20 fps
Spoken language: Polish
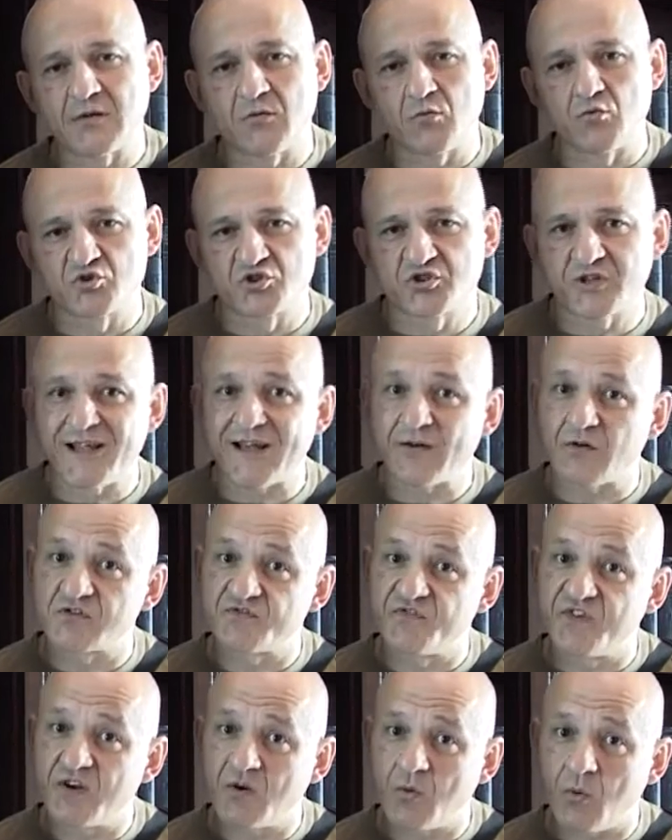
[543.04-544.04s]
zostało użyte jako
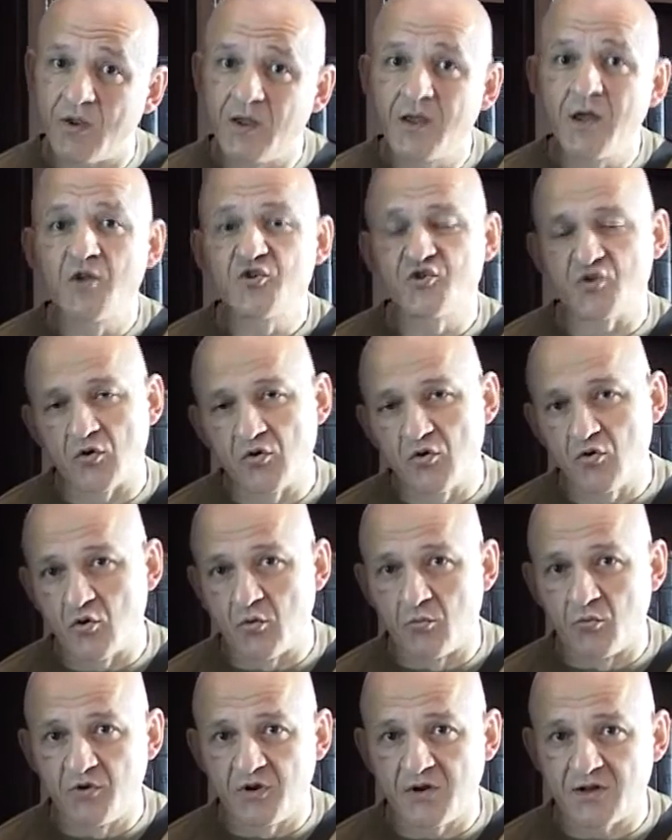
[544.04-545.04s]
zwykły ciąg
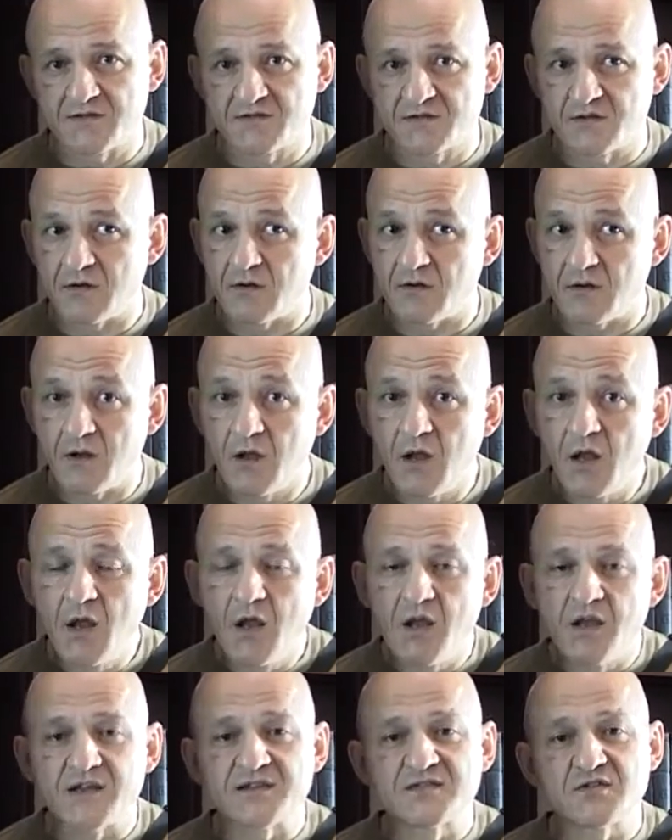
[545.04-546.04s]
komunikacyjny.
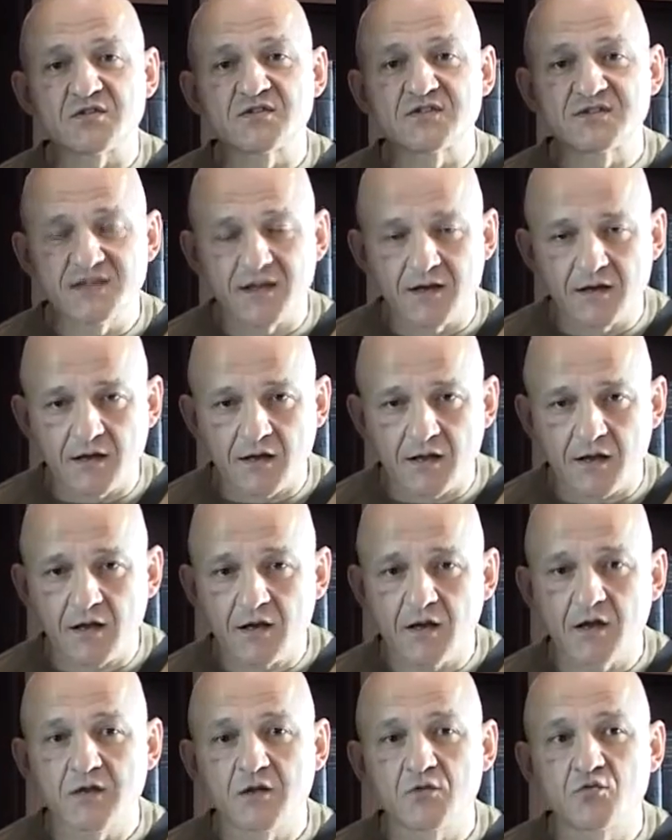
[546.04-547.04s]
Jest to
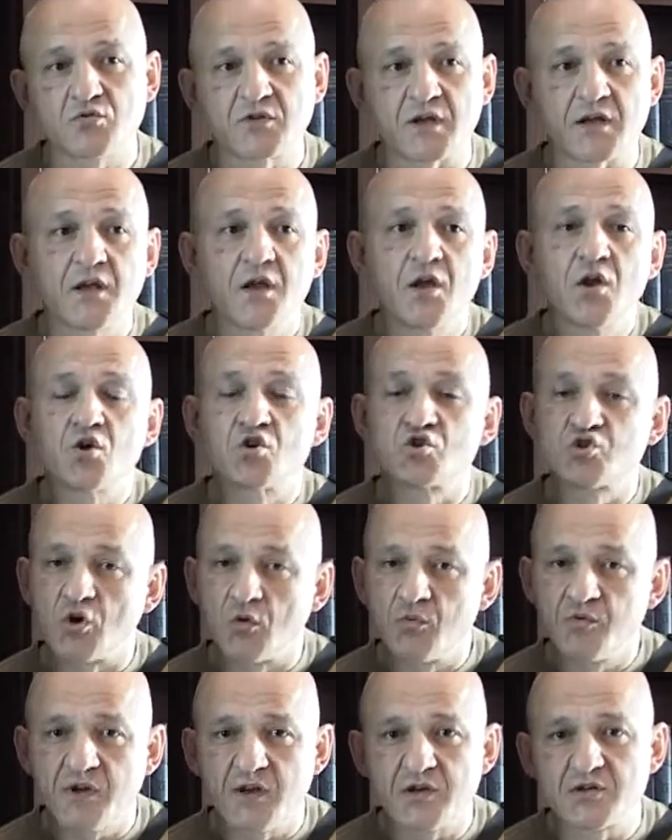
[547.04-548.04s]
scena, kiedy tutaj
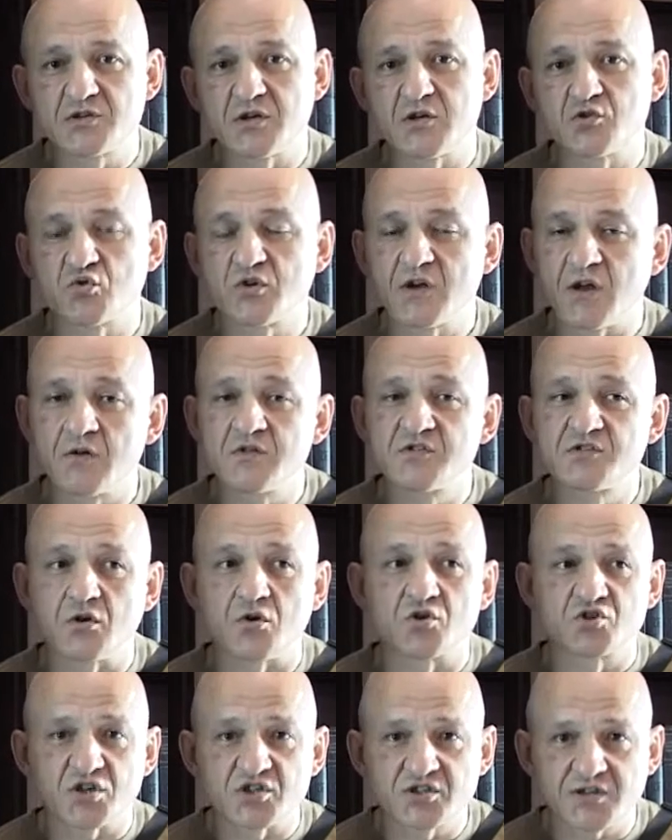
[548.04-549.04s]
żołnierze
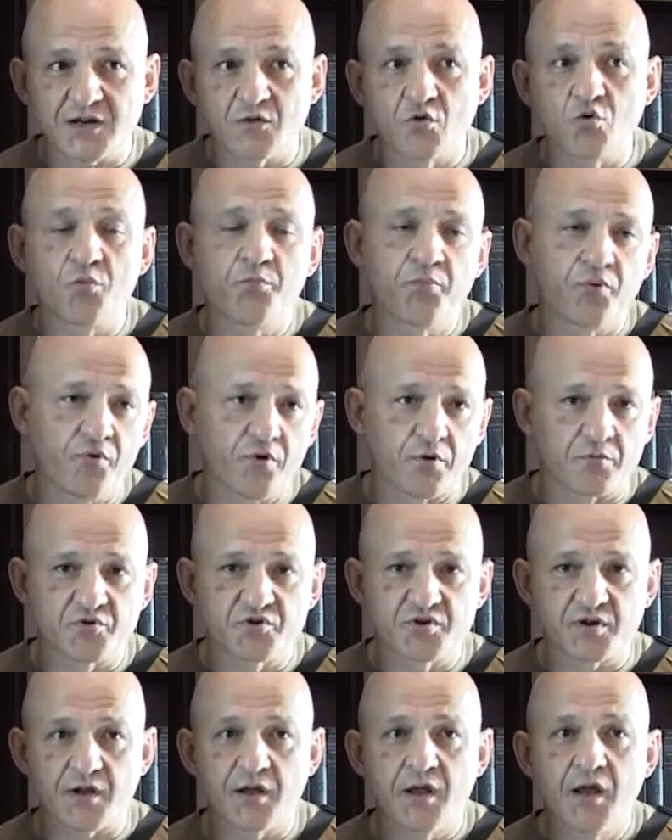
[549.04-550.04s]
szukający Orzeszka grupują
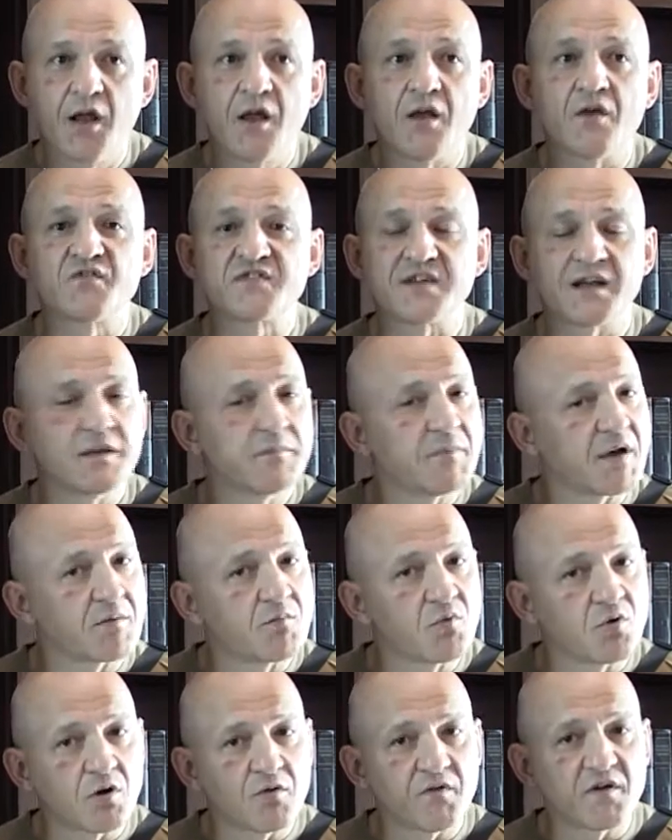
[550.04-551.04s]
się w sali
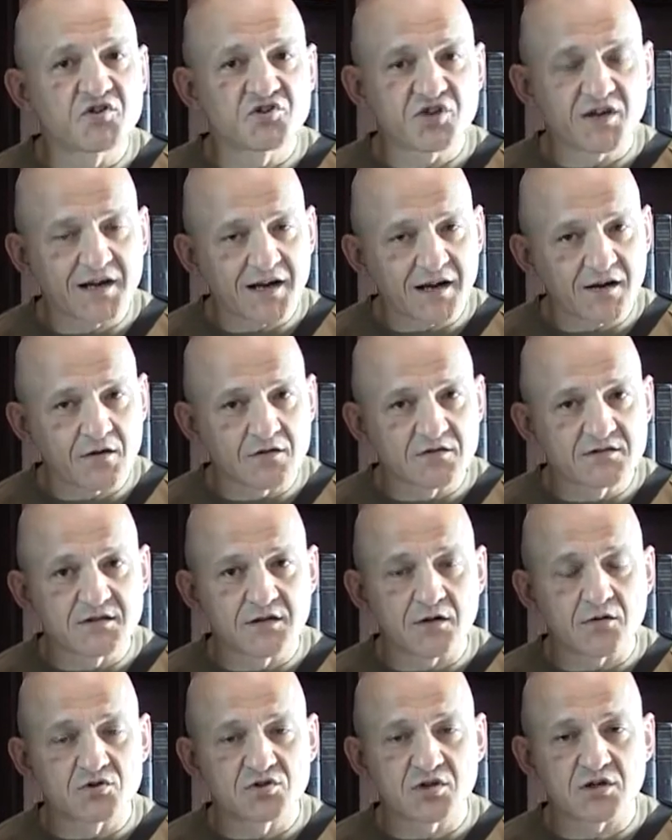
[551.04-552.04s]
marmurowej, czekając
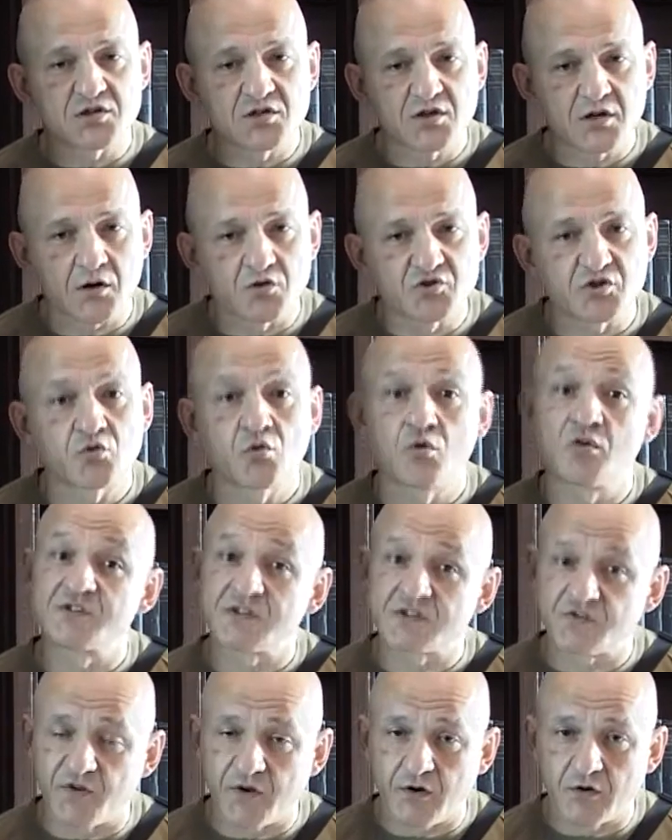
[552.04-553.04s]
na Orzeszka, oczekując
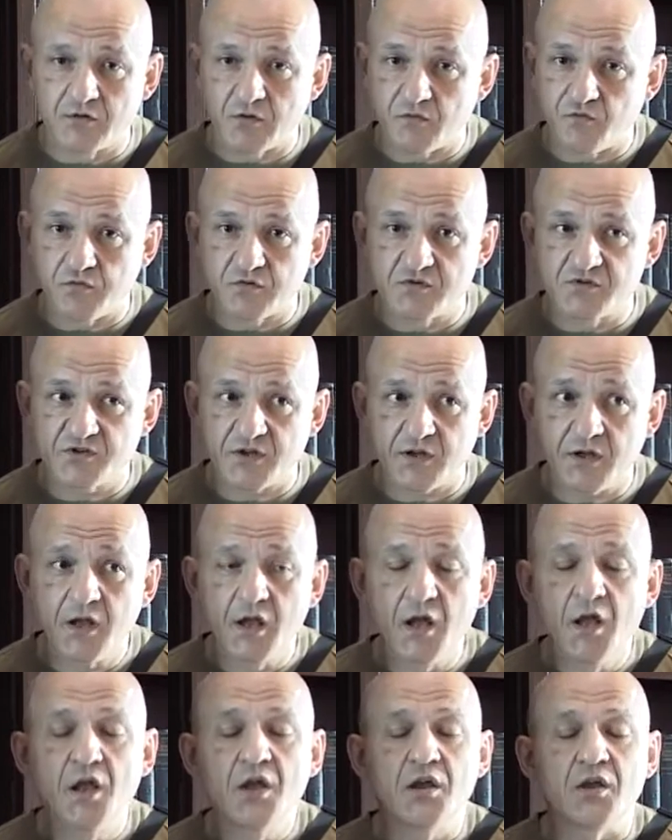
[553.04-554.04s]
na swojego dowódcę
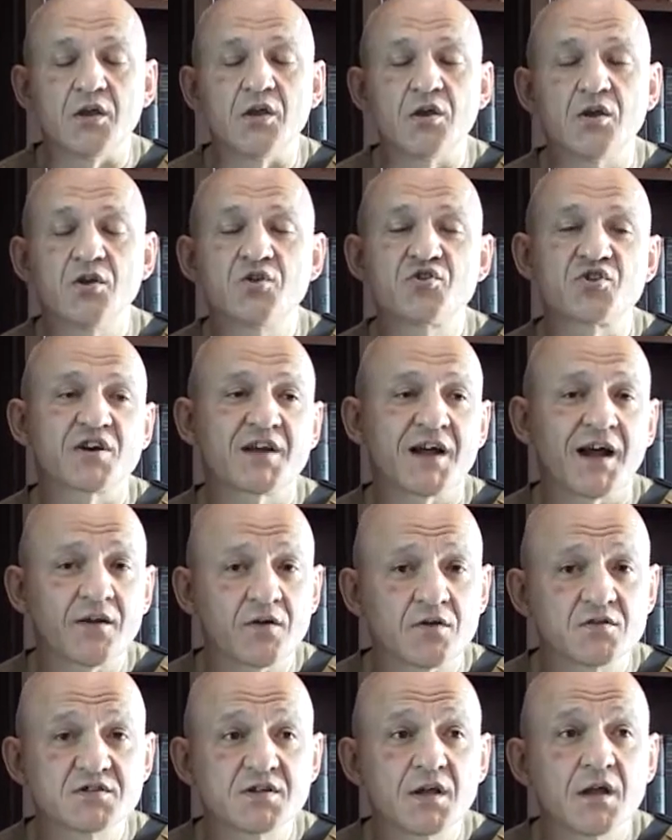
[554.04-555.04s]
i
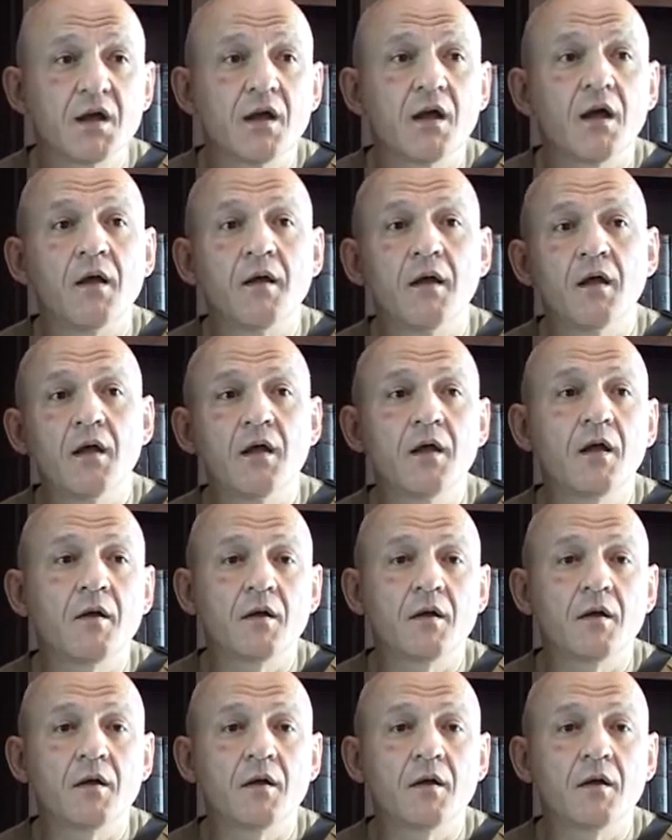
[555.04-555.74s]
czekając e, e,